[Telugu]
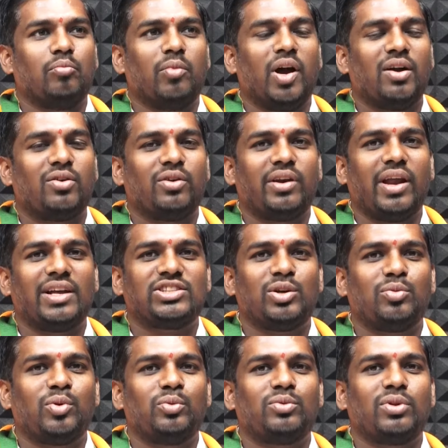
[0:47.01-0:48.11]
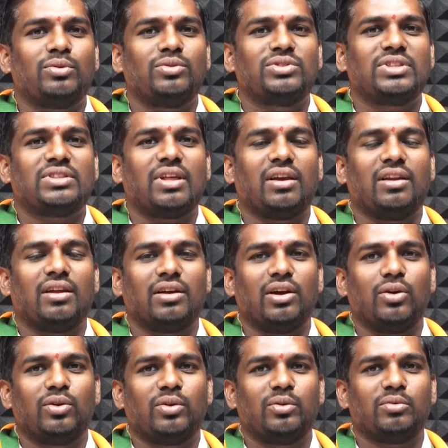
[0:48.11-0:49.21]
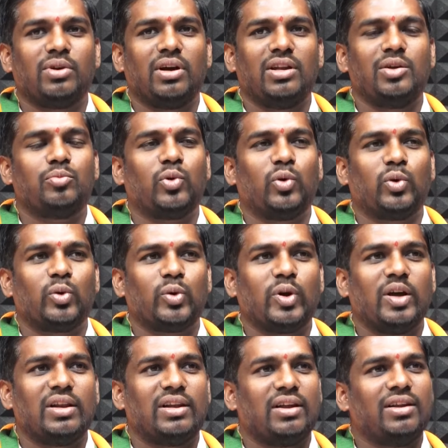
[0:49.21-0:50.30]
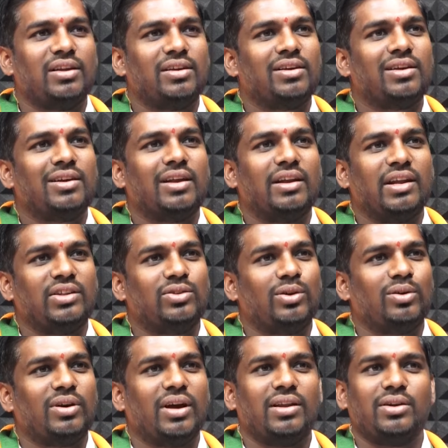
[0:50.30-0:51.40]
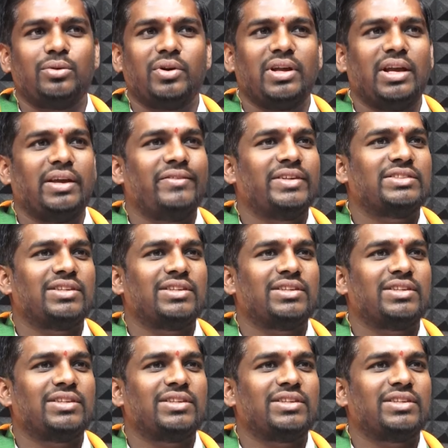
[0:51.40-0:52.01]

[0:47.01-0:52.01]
మాకు రాష్ట్ర ప్రభుత్వం నుంచి తగిన గౌరవం కానీ ప్రోటోకాల్ కానీ hmm. నిధులు కానీ కూడా ఏవి